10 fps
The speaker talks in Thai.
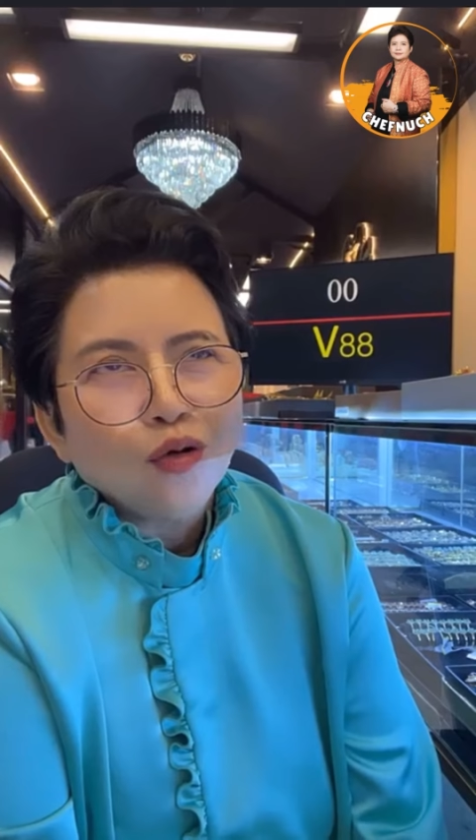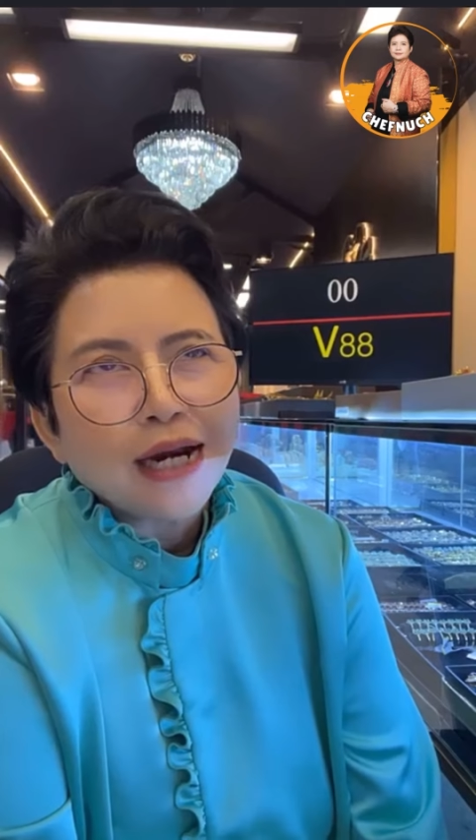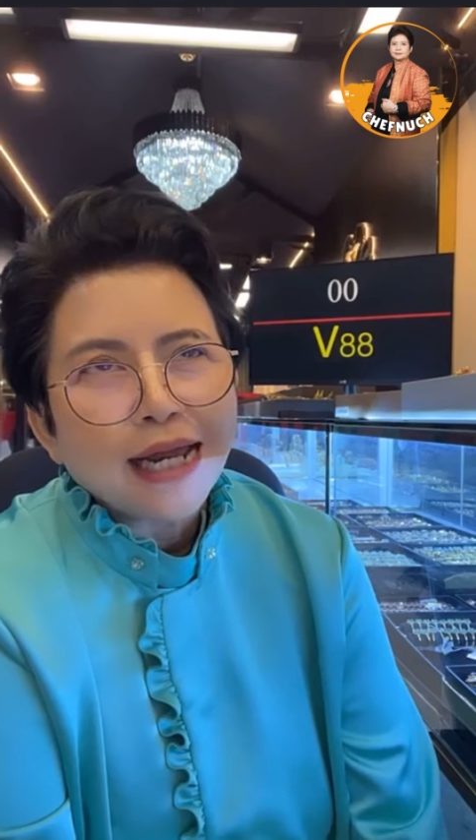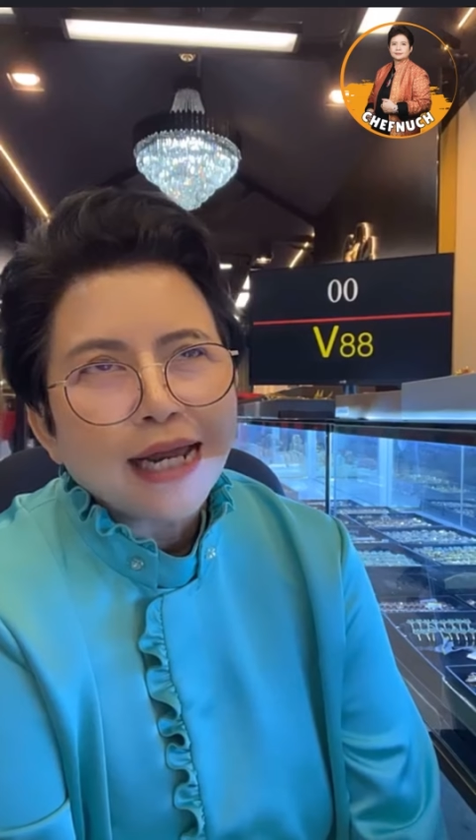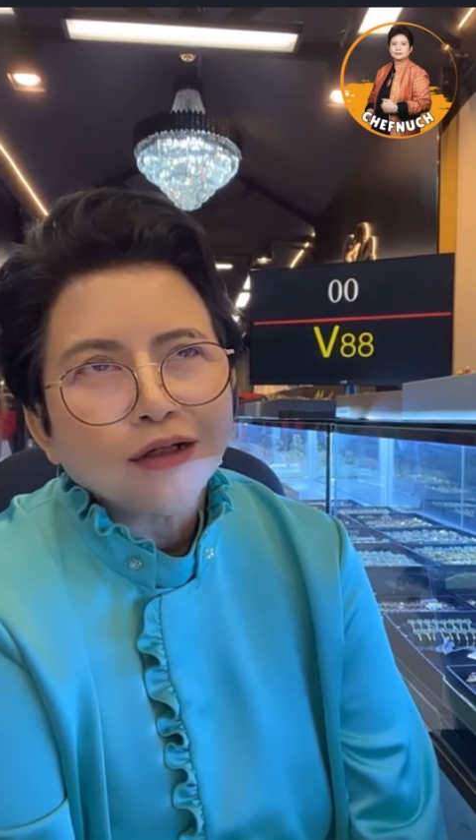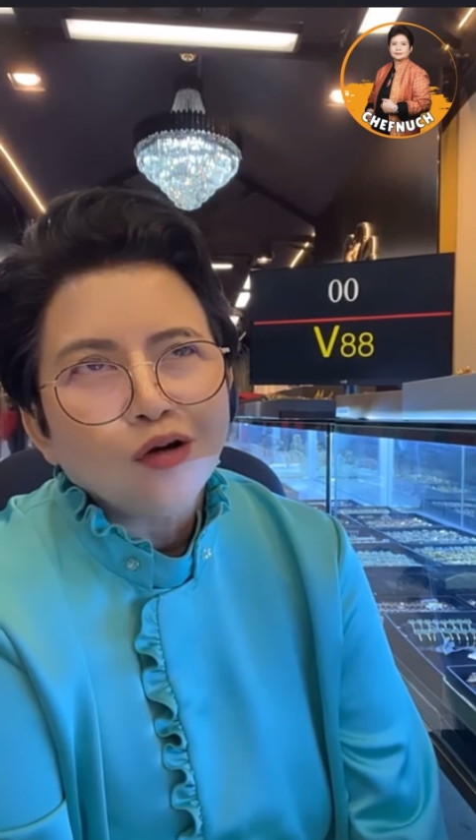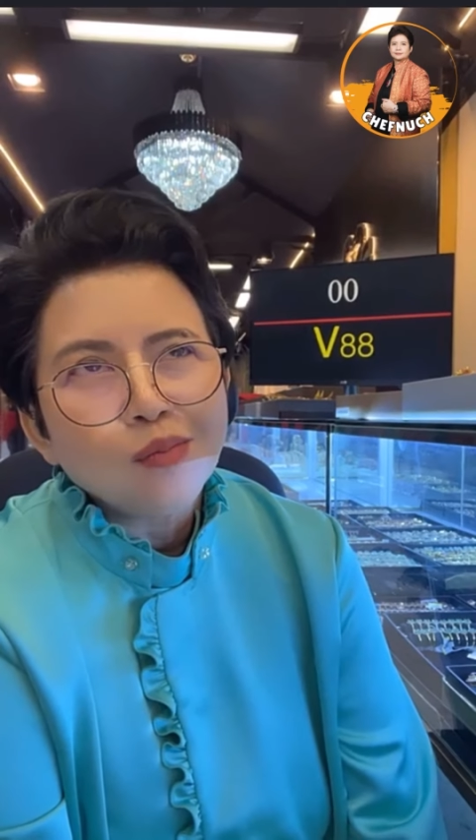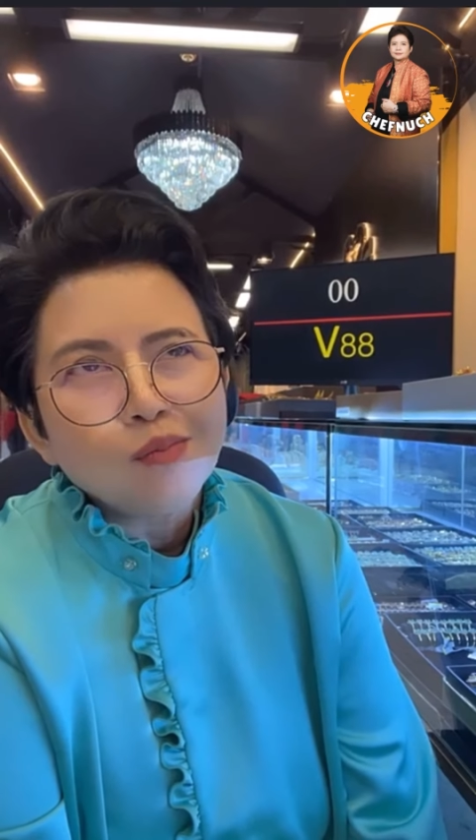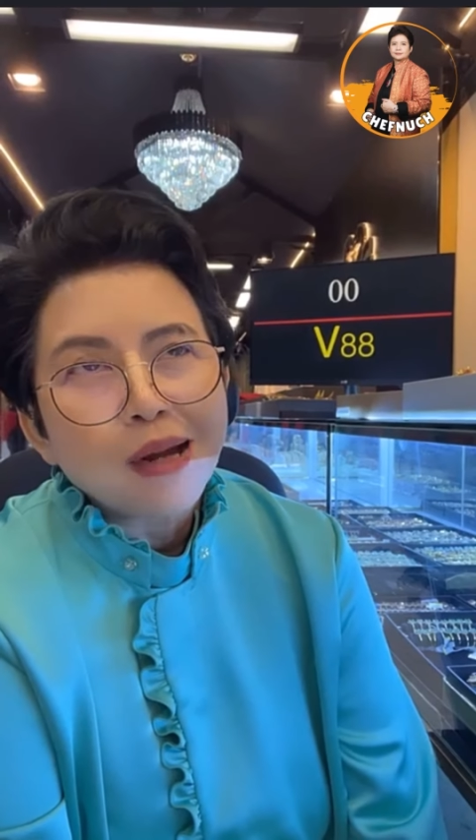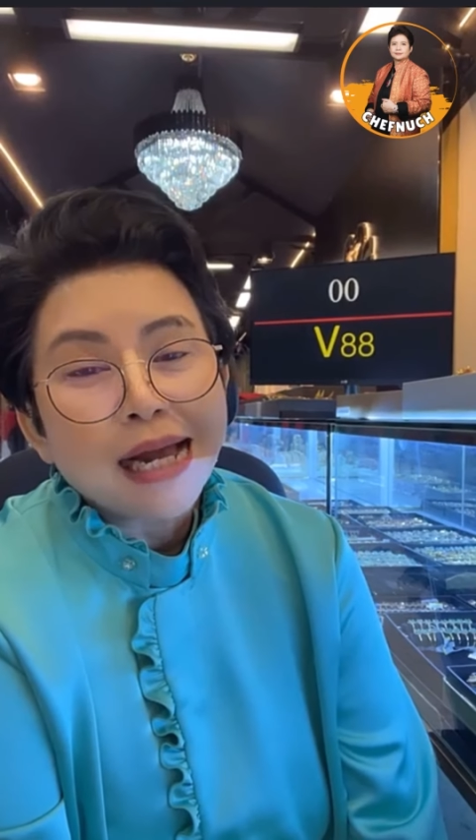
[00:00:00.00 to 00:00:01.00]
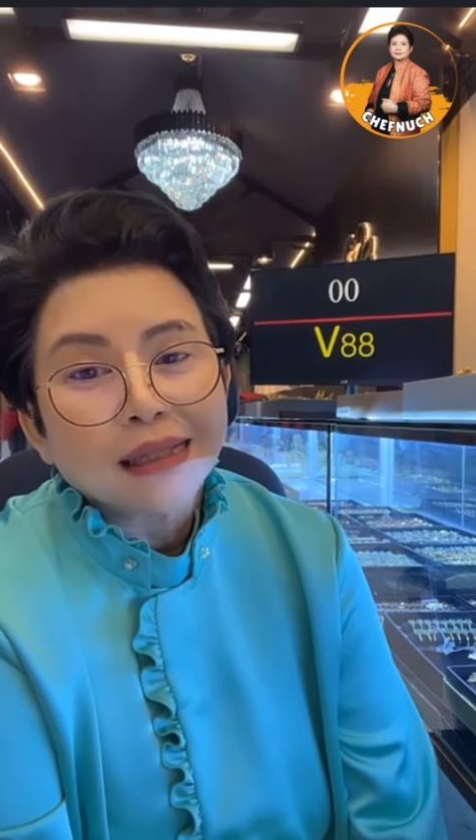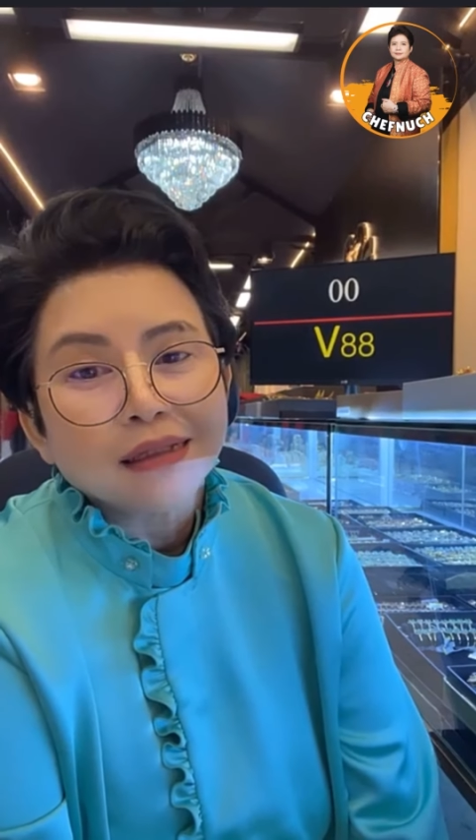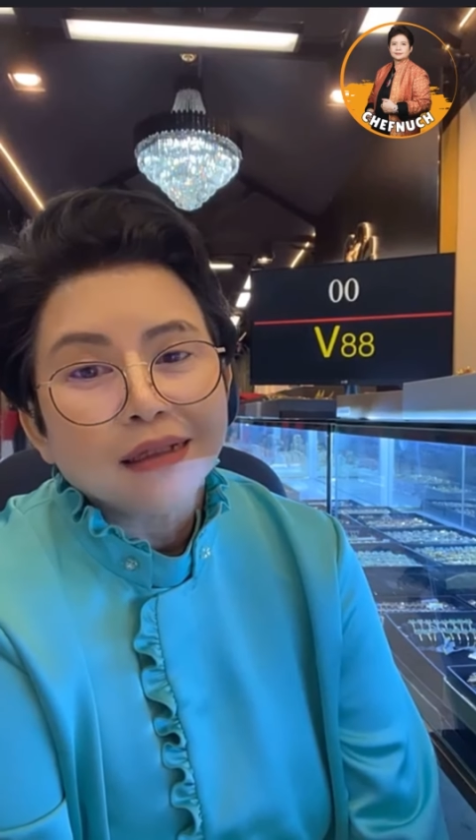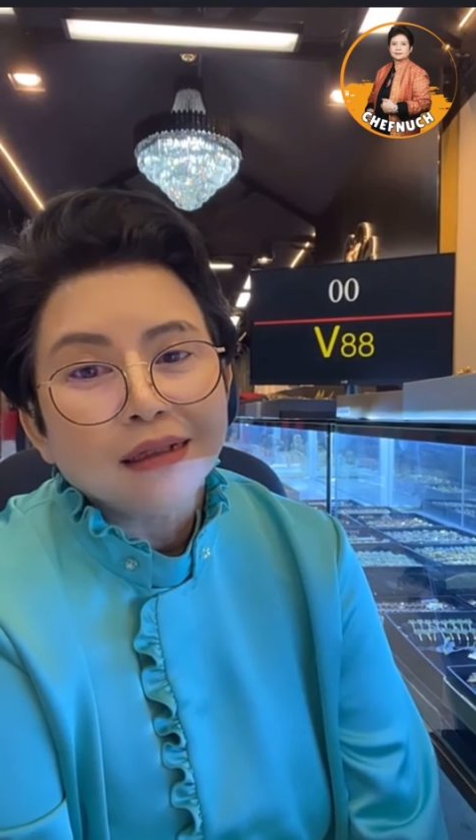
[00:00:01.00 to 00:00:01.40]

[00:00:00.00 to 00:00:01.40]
นั้นก็มาเจอ